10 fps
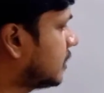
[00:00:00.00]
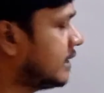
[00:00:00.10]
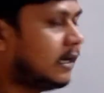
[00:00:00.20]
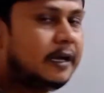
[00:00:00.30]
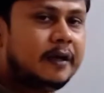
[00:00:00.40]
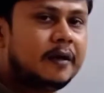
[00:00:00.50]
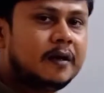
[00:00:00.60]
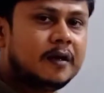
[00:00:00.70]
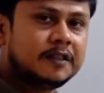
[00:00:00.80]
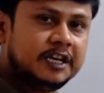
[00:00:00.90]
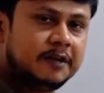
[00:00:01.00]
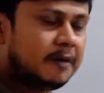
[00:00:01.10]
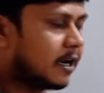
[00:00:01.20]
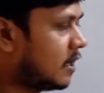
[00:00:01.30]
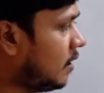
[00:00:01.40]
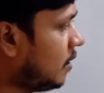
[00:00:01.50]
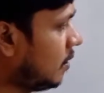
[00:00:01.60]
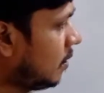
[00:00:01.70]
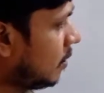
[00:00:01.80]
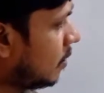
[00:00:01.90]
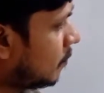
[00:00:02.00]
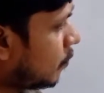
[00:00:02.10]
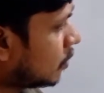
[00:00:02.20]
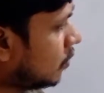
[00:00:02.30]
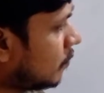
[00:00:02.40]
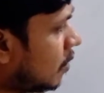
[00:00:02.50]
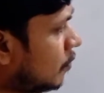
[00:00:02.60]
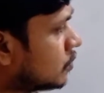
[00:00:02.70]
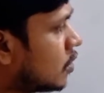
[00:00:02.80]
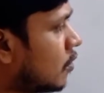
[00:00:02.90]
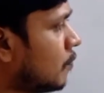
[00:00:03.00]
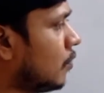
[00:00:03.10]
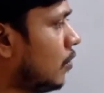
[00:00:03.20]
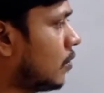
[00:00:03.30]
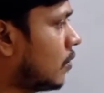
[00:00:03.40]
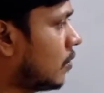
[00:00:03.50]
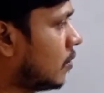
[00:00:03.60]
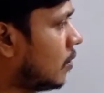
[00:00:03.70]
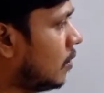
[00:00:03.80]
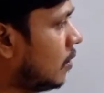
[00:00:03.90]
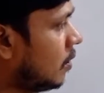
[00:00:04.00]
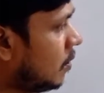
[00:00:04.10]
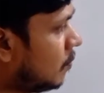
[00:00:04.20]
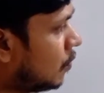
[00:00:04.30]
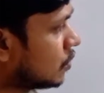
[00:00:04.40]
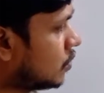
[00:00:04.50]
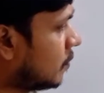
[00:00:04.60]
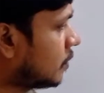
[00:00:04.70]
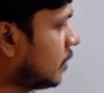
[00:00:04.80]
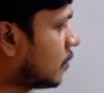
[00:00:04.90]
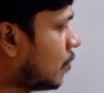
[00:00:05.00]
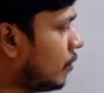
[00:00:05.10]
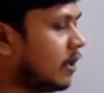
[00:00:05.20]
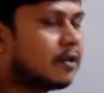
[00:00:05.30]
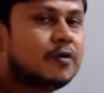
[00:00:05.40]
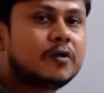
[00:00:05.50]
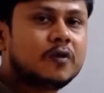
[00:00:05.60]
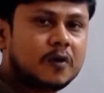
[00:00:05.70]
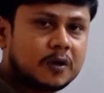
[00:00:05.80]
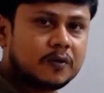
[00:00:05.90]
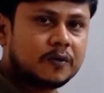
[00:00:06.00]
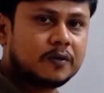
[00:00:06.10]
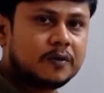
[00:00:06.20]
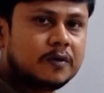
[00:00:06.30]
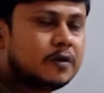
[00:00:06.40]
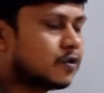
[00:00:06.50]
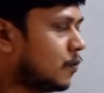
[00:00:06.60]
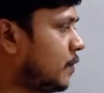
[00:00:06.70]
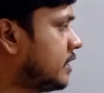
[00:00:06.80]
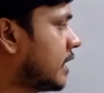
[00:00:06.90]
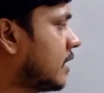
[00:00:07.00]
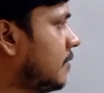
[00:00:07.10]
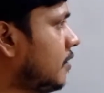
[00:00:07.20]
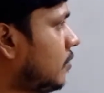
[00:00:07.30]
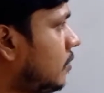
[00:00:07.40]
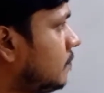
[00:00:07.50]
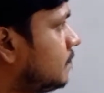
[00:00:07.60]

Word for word: বলছে তিন মার্কের প্রথমকম চরমগুলোর মধ্যবর্তী কৌণিক দূরত্ব কত সুপ্রিয় শিক্ষার্থীবৃন্দ